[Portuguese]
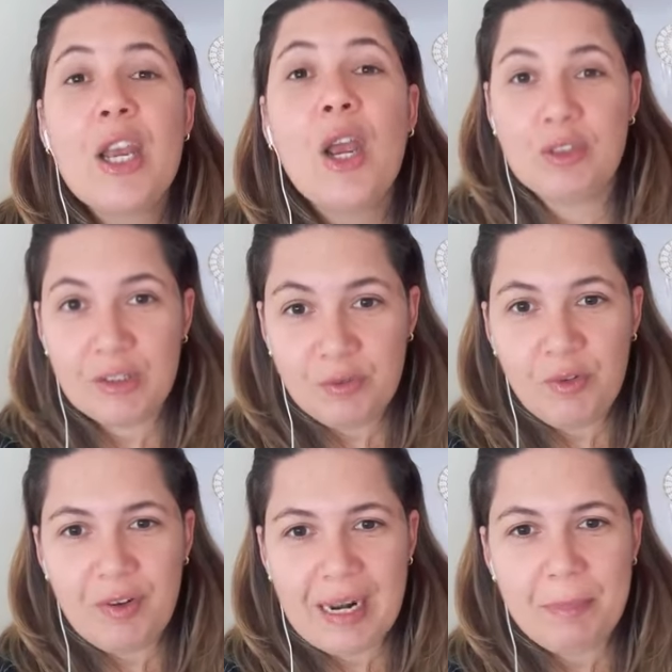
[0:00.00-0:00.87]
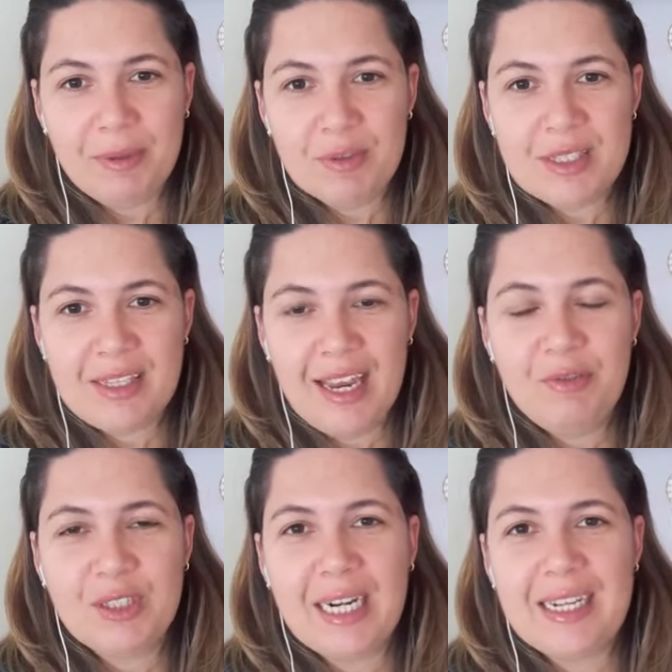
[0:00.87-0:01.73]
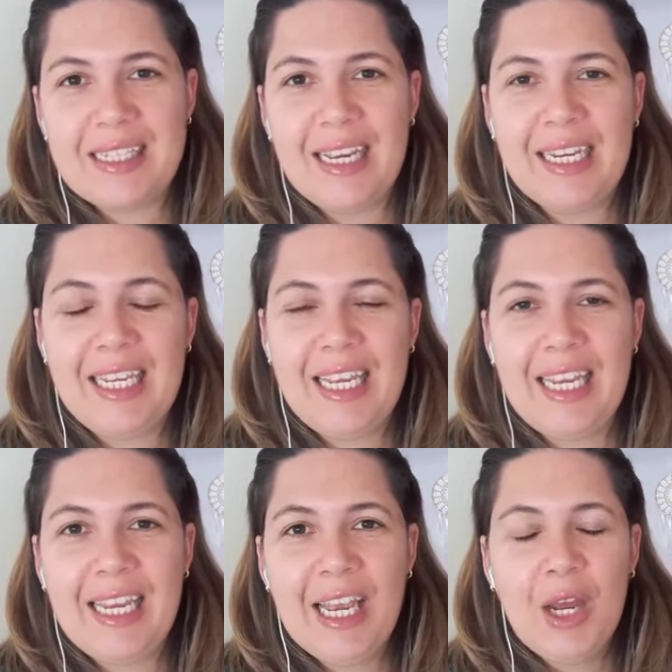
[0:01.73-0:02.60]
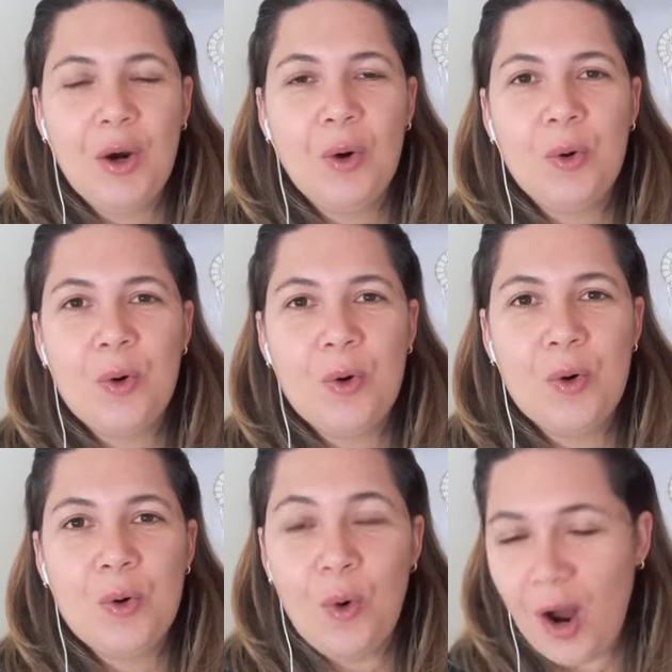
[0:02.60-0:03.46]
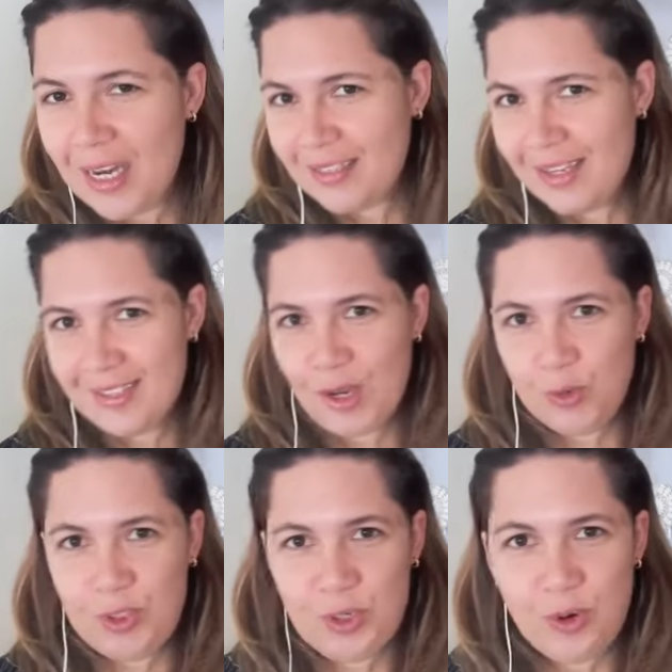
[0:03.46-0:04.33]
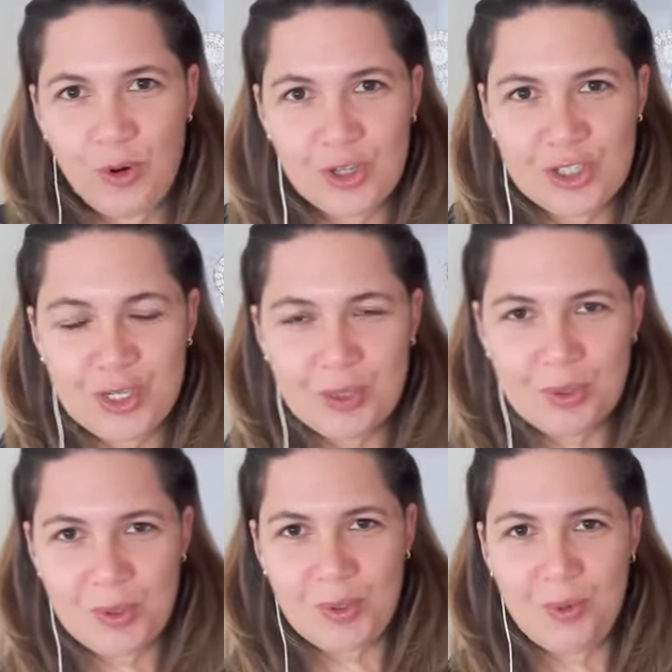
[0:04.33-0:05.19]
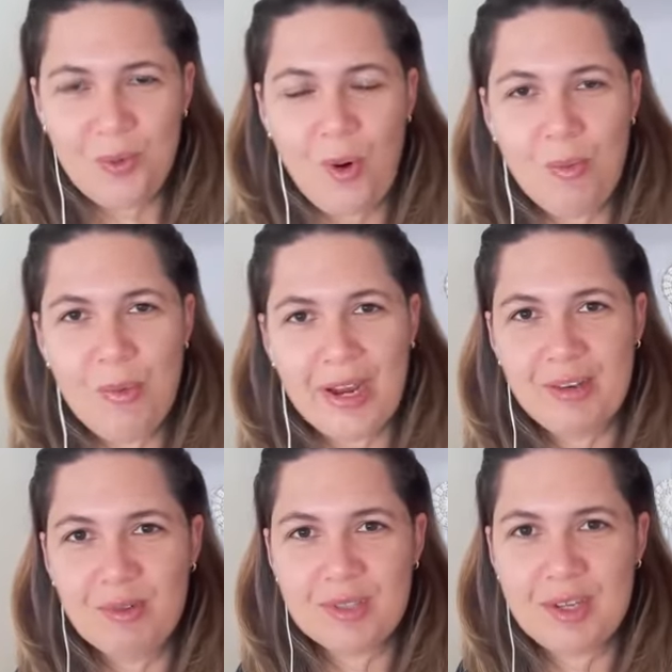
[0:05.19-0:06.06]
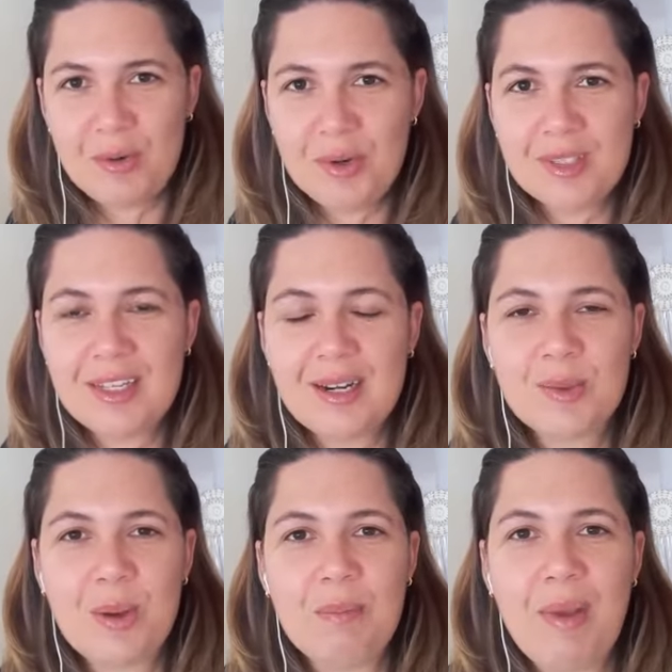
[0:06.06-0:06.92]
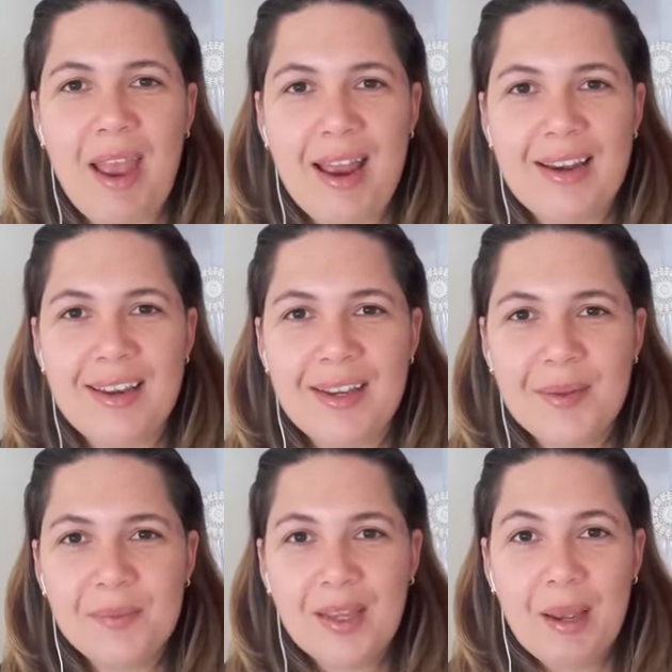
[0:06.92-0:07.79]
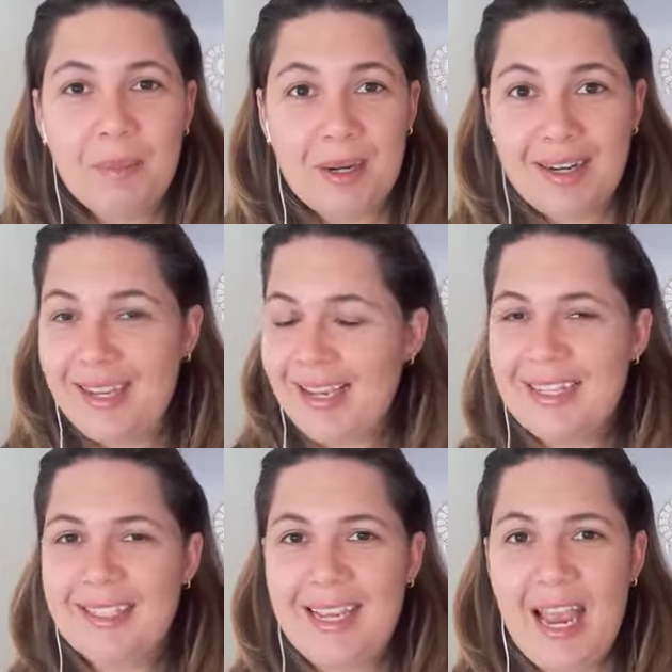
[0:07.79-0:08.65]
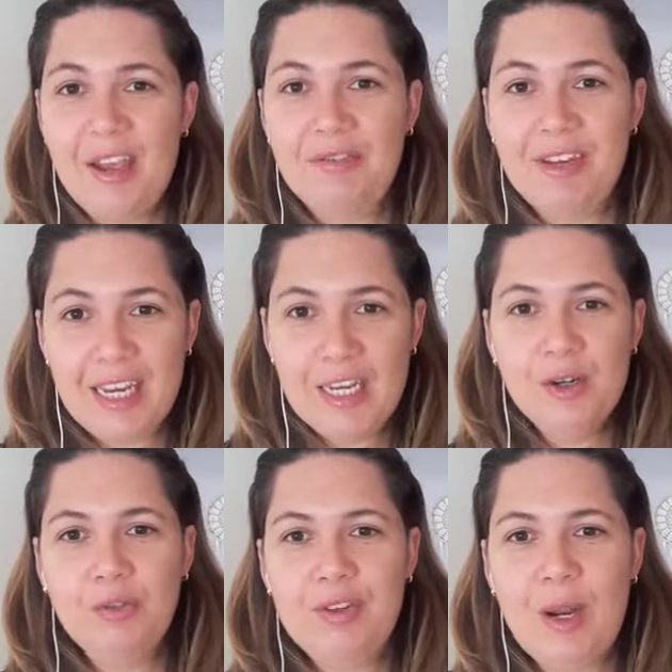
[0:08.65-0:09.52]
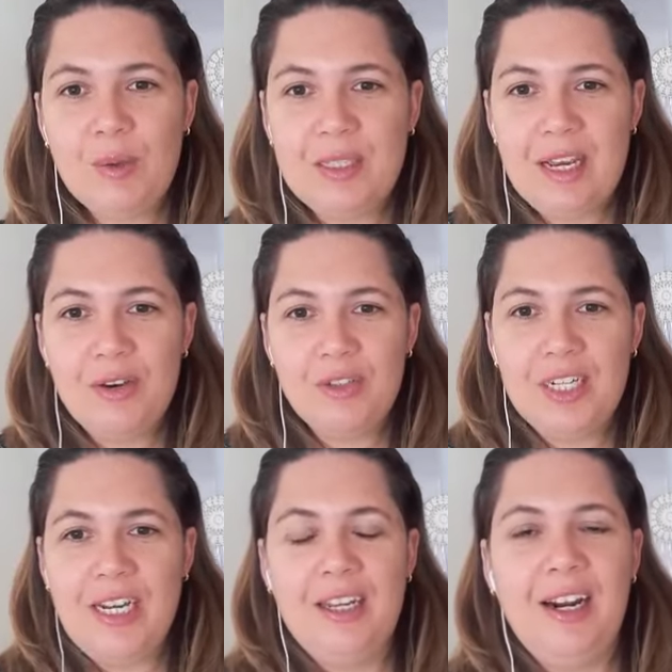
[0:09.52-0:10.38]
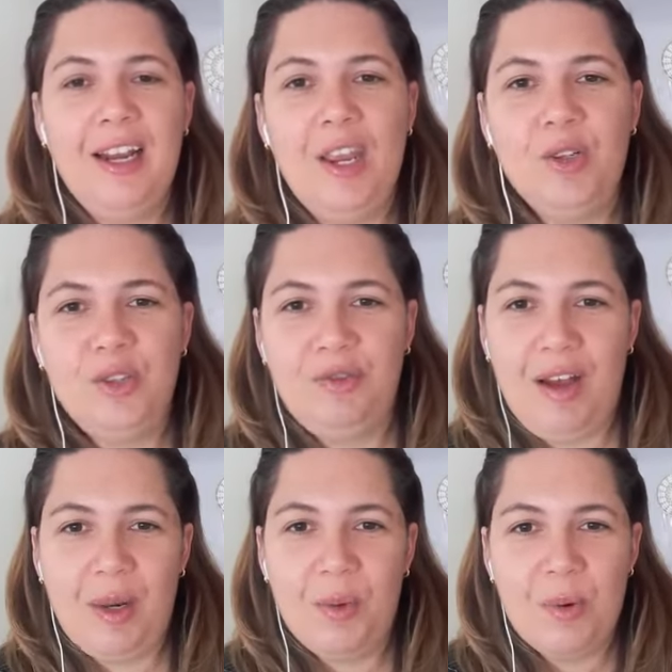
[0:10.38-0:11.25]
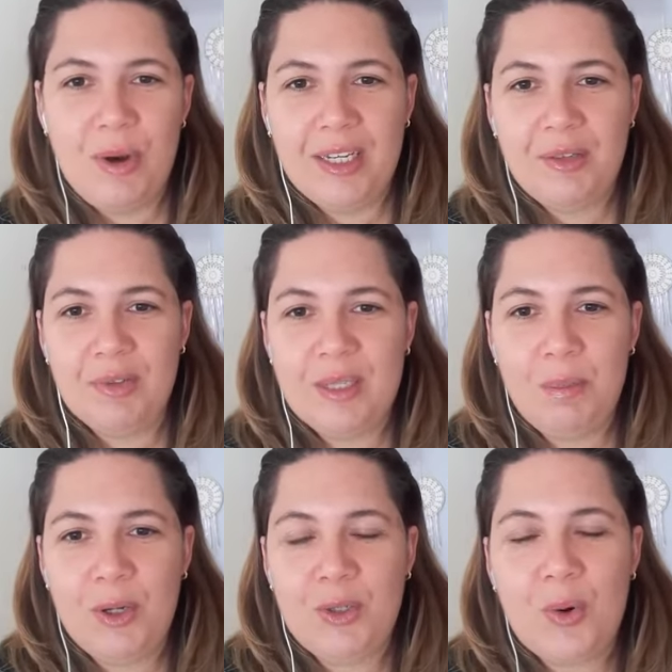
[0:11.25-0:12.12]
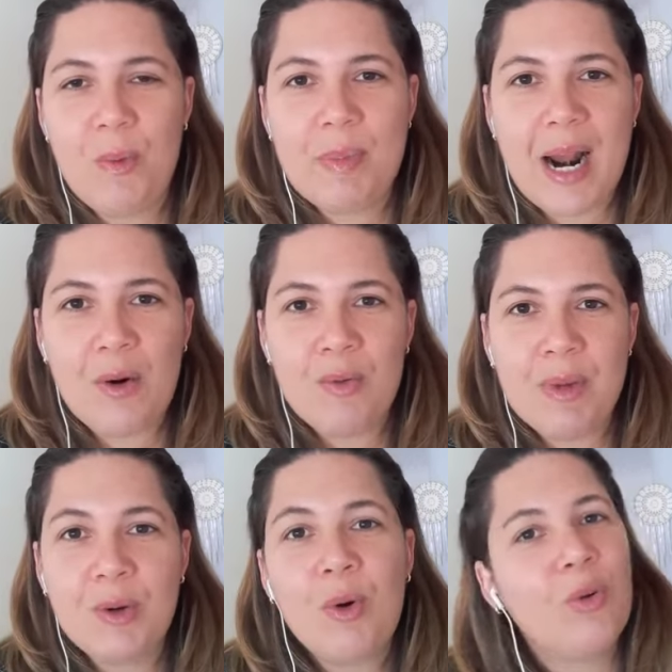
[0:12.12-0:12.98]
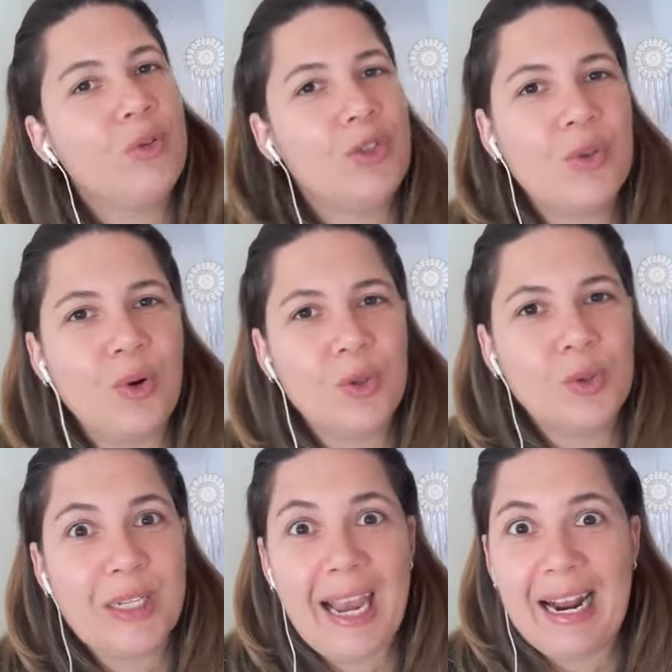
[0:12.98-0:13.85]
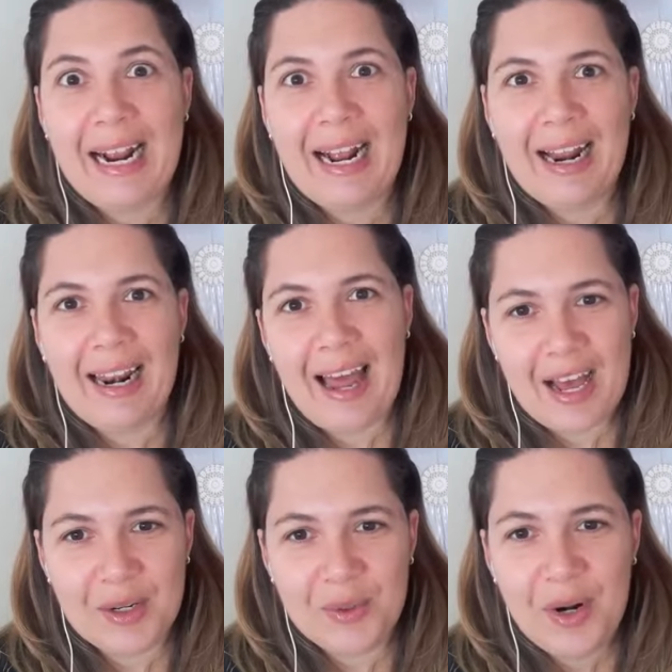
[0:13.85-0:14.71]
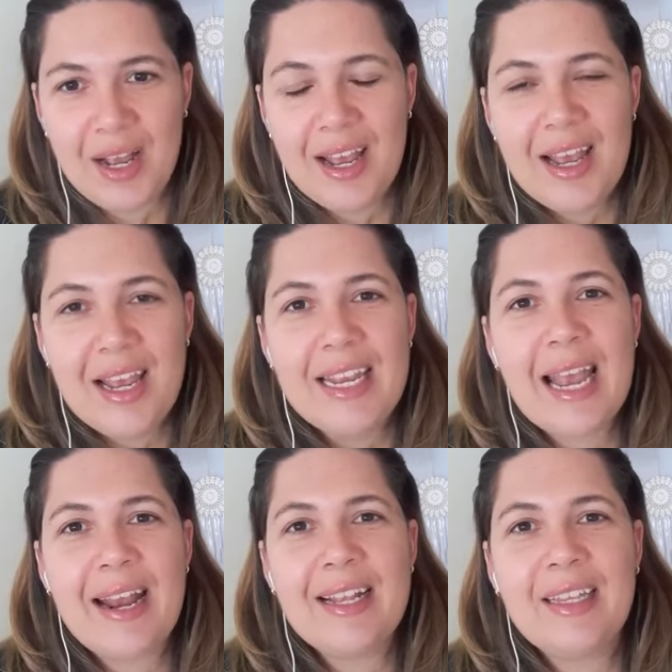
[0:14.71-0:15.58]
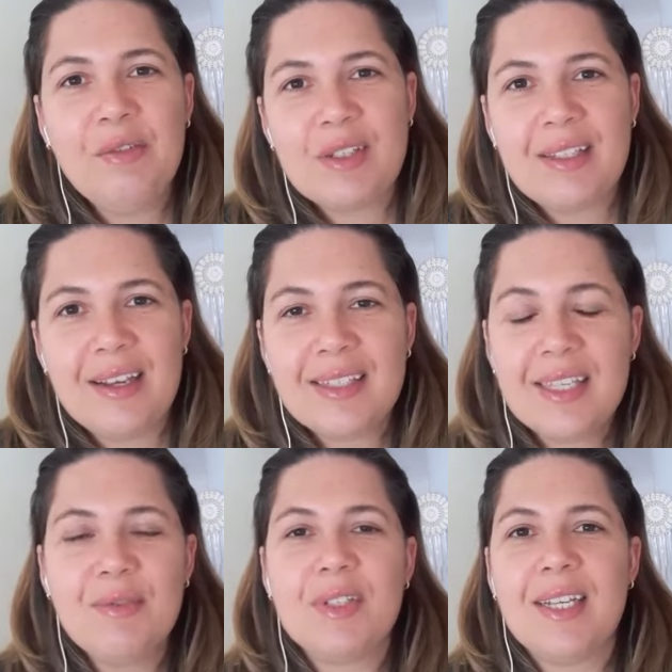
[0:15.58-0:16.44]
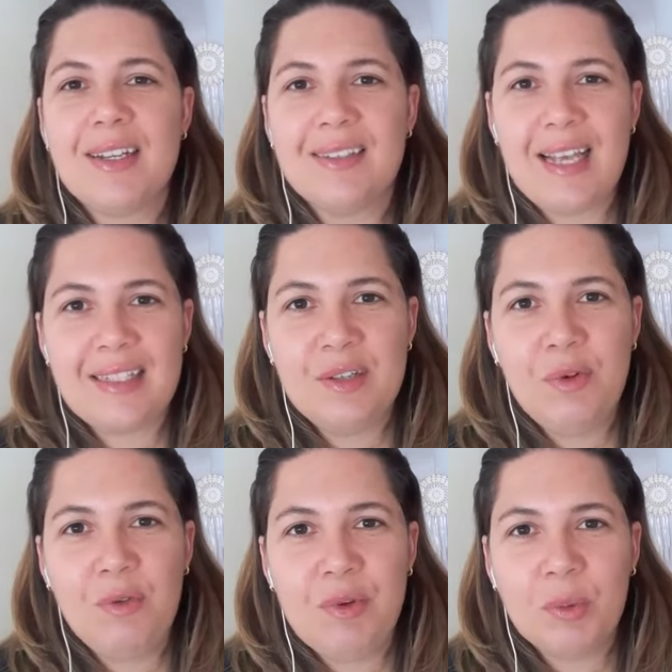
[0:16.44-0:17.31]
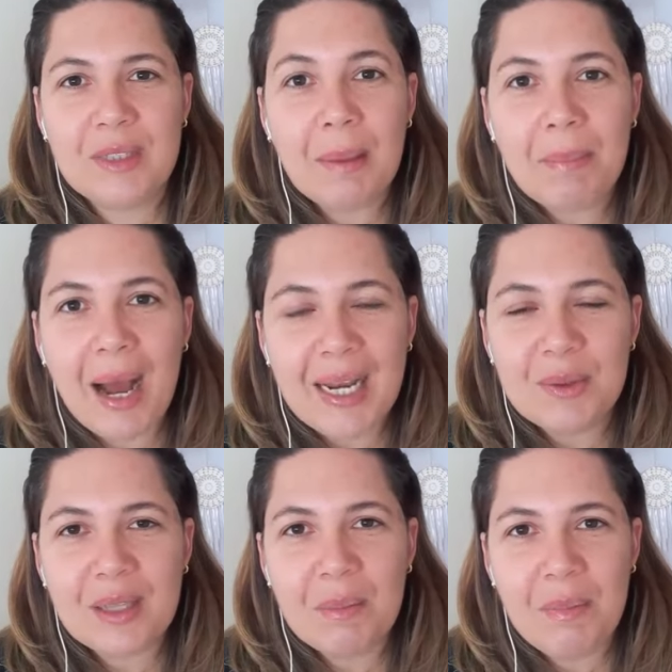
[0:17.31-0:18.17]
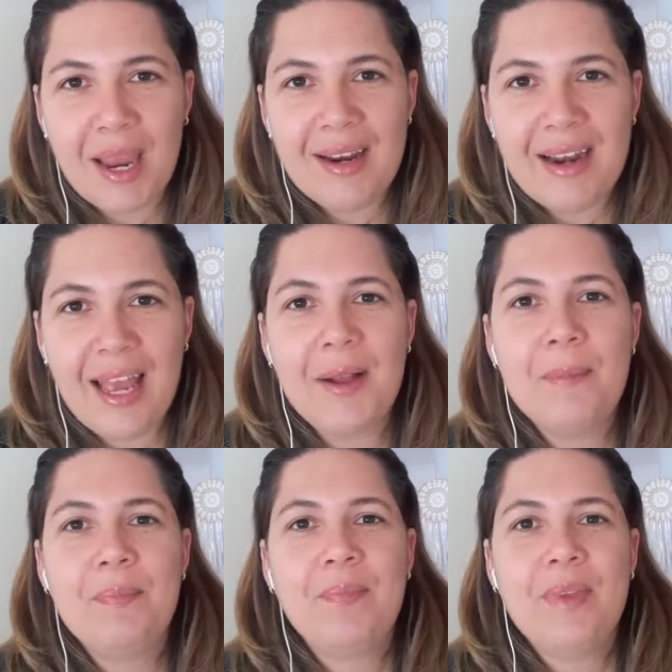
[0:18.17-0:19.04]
Eu já vou falar para você, vou trazer aqui o óleo essencial de hoje, como é que você usa na sua pele, para que que serve e no finalzinho, Janira, eu te falo como é que você pode comprar comigo com desconto, que é claro e ainda você, se você quiser desenvolver um trabalho também, né?